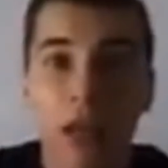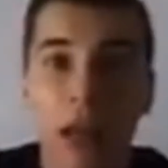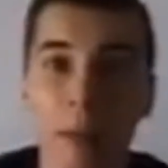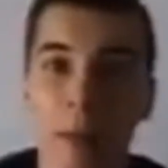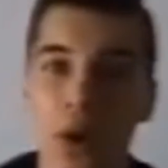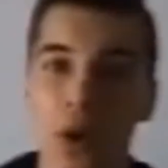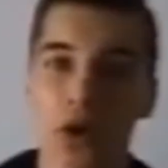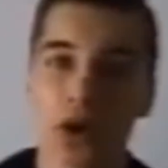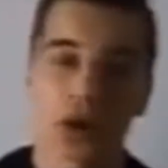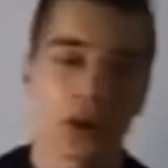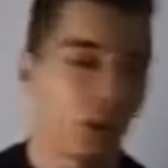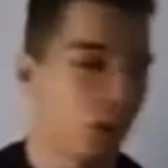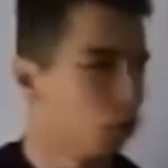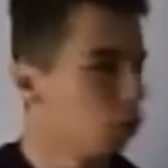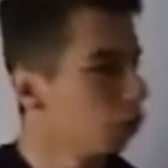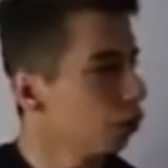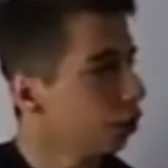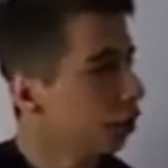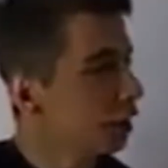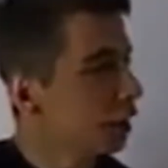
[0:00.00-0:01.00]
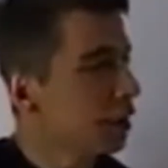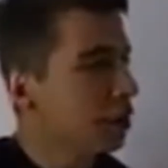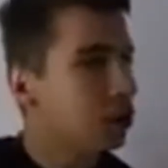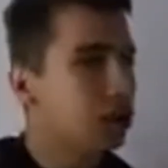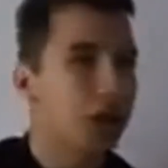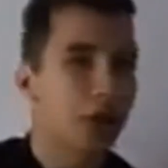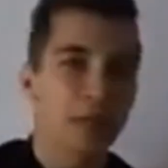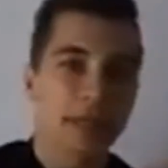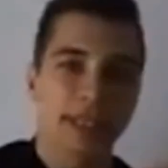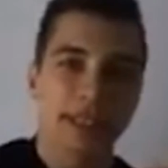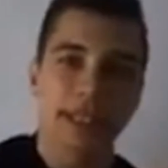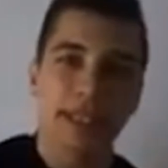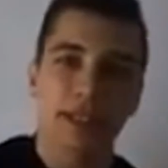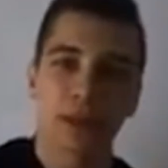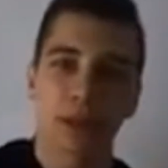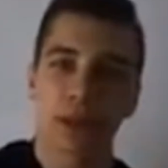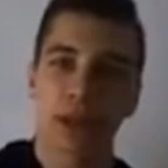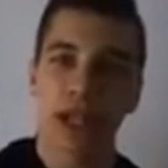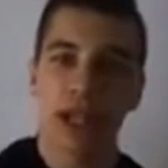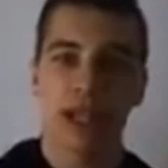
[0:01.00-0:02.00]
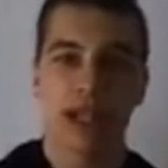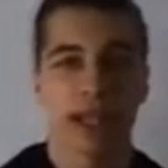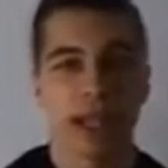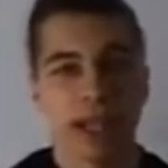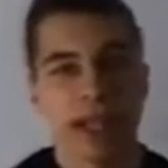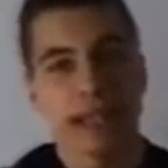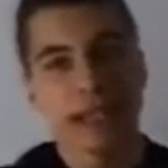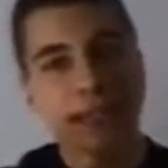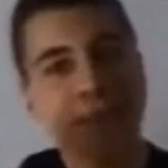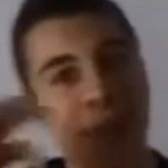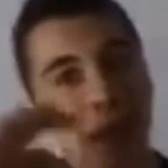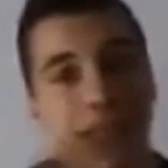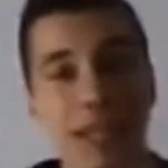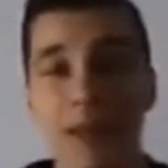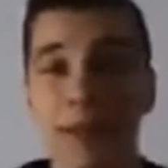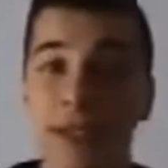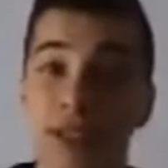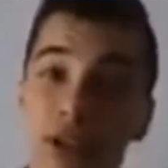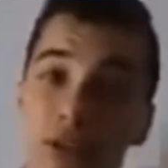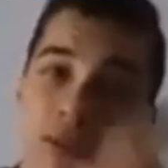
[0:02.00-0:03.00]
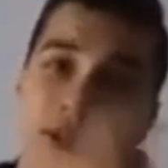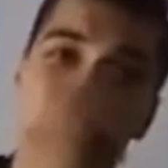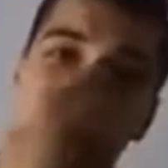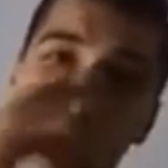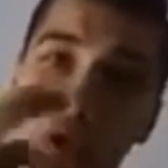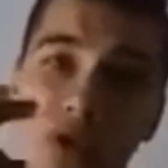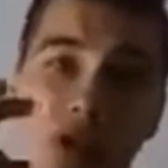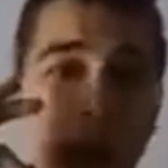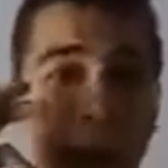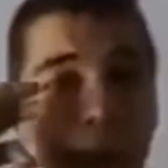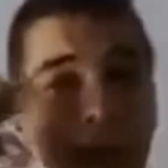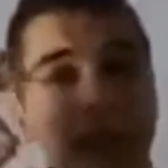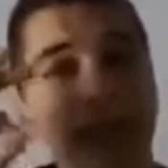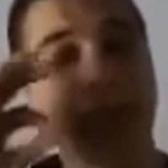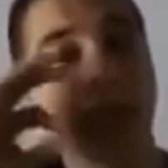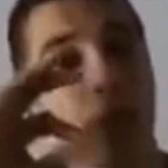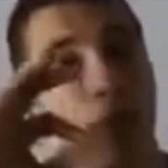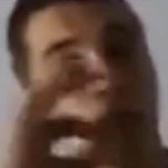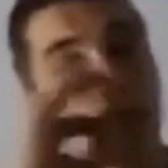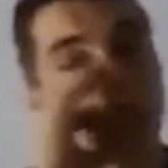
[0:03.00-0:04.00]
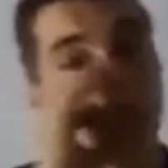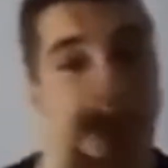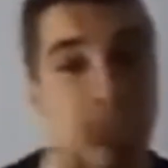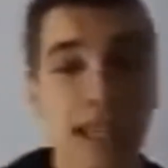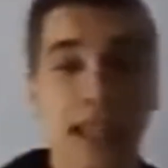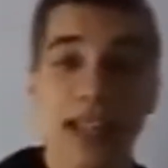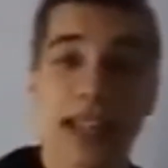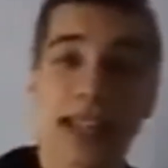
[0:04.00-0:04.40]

Piona mordo i lecimy se tu dalej. Spalam sobie kurwa bardzo mocno